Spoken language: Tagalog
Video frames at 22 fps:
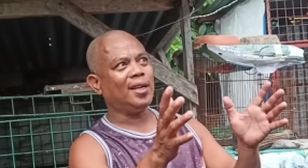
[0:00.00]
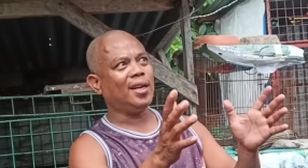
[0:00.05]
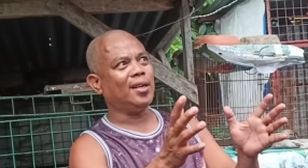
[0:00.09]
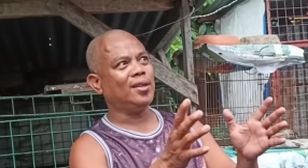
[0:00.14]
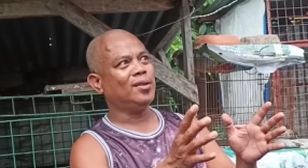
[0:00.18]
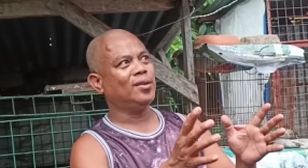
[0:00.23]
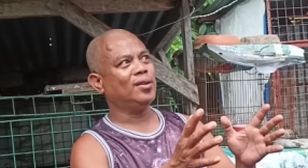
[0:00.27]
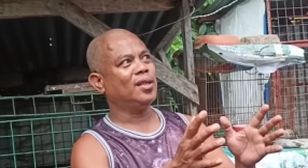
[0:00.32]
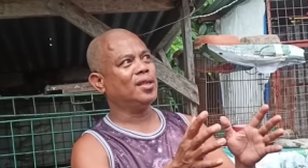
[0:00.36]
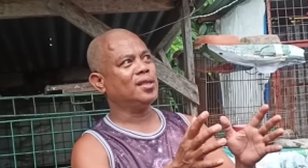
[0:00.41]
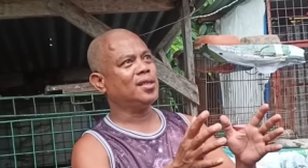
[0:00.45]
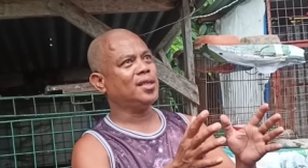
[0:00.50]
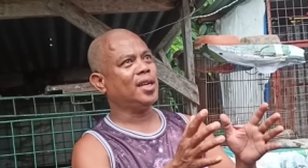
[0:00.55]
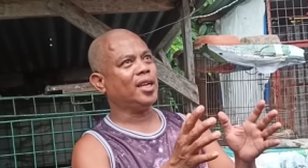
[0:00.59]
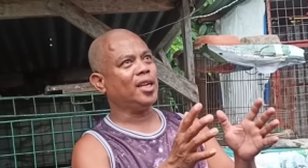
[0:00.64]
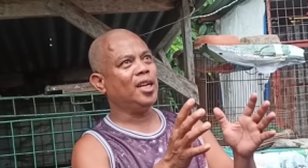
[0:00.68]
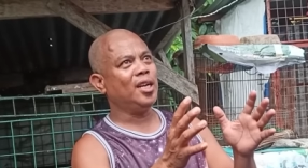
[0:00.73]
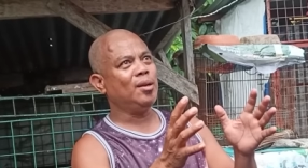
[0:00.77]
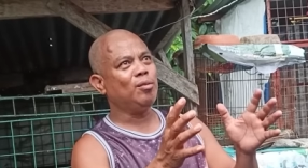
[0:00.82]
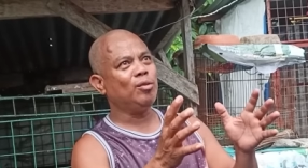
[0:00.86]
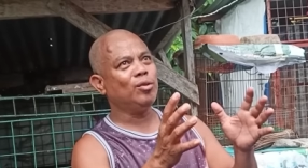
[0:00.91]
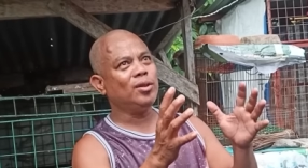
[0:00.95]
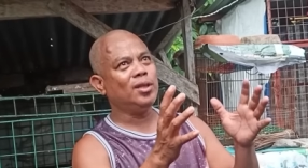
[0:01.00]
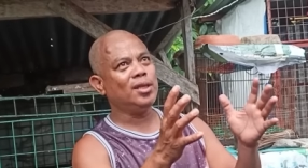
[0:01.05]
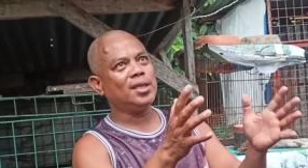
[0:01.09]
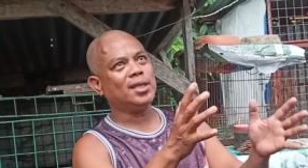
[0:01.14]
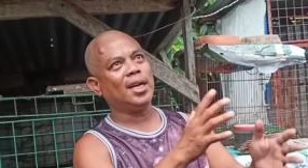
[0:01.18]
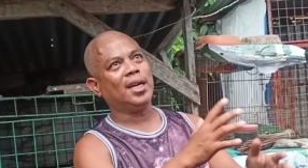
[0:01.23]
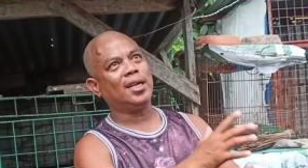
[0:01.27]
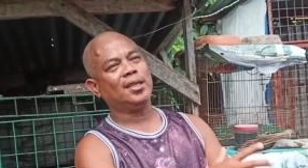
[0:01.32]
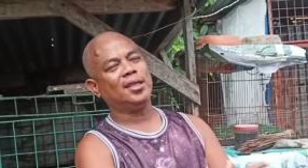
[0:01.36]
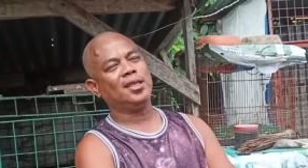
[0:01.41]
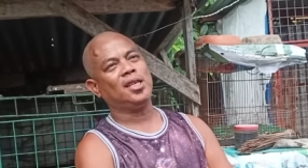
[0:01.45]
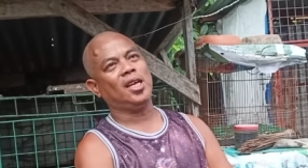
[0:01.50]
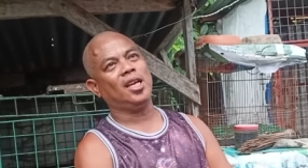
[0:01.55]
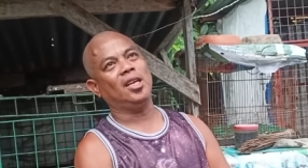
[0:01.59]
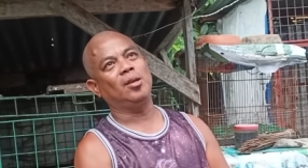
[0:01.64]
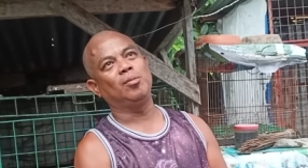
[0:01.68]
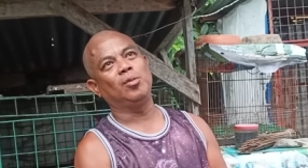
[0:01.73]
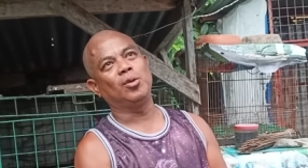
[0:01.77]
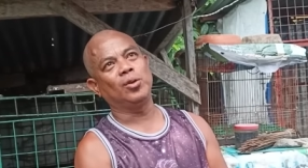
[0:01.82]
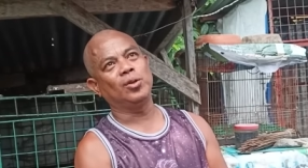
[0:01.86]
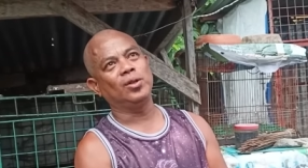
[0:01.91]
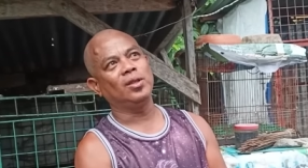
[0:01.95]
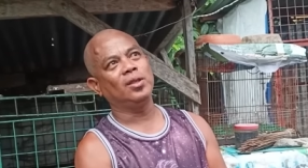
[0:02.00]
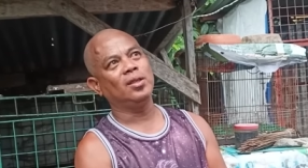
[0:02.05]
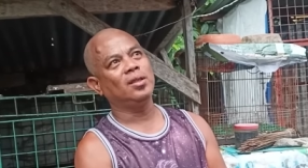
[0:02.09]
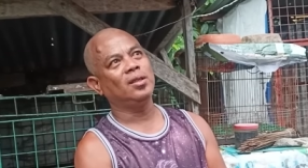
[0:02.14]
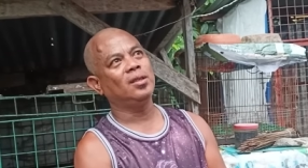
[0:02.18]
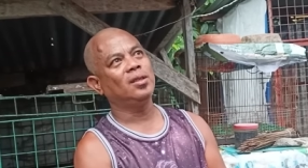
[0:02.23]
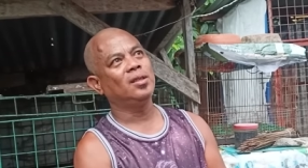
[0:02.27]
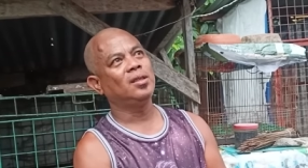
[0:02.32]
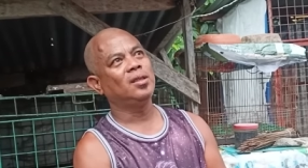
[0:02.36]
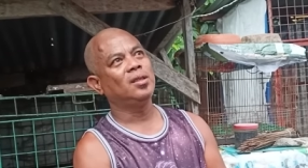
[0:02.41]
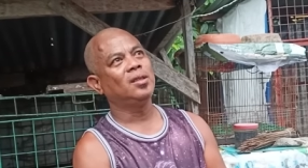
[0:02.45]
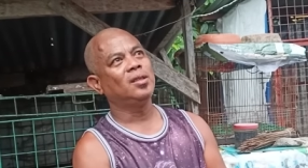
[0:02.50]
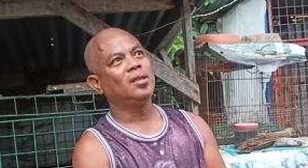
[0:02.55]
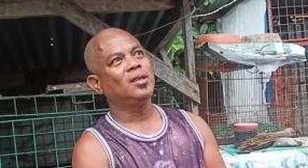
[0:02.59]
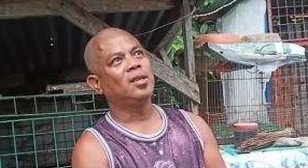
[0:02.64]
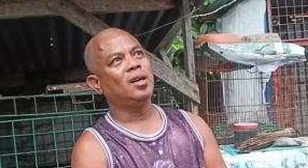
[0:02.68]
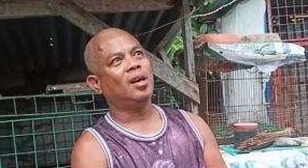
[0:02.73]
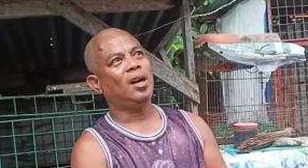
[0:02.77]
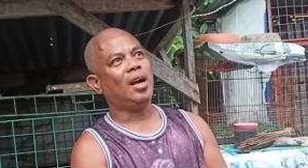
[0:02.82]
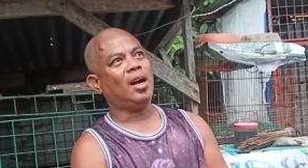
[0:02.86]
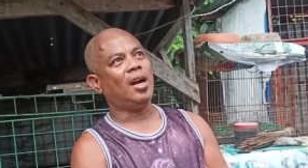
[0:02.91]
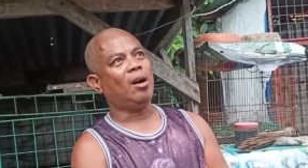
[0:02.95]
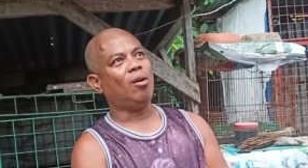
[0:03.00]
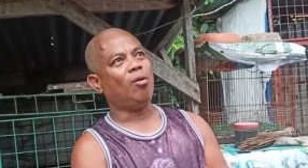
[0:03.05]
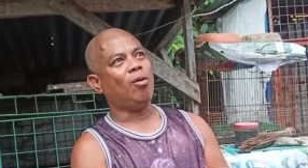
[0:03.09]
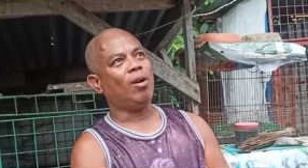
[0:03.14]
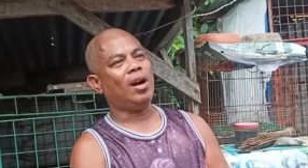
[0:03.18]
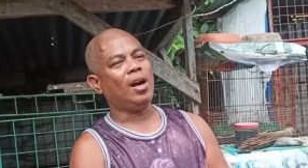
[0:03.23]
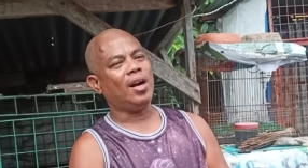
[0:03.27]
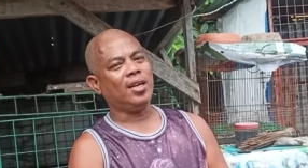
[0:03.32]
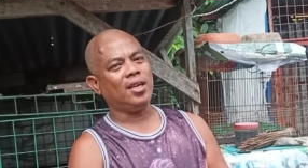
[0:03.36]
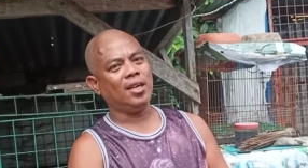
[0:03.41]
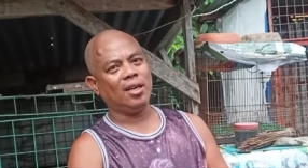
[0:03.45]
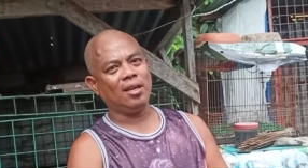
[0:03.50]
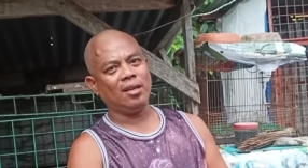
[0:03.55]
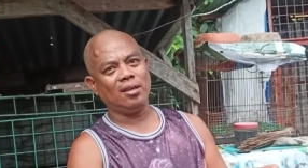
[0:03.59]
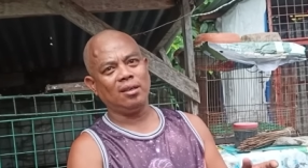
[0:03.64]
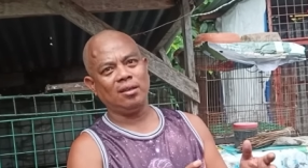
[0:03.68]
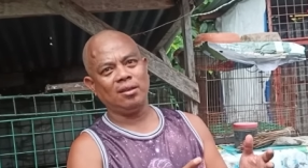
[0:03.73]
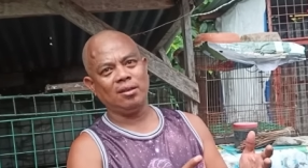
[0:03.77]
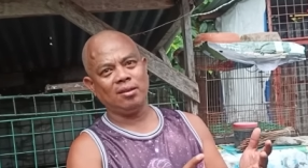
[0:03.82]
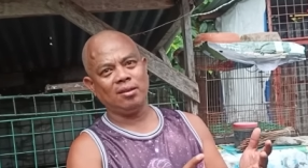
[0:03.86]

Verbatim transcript: ng ano ng sarili mong diskarte sa ibon. Uh, kumuha ka ng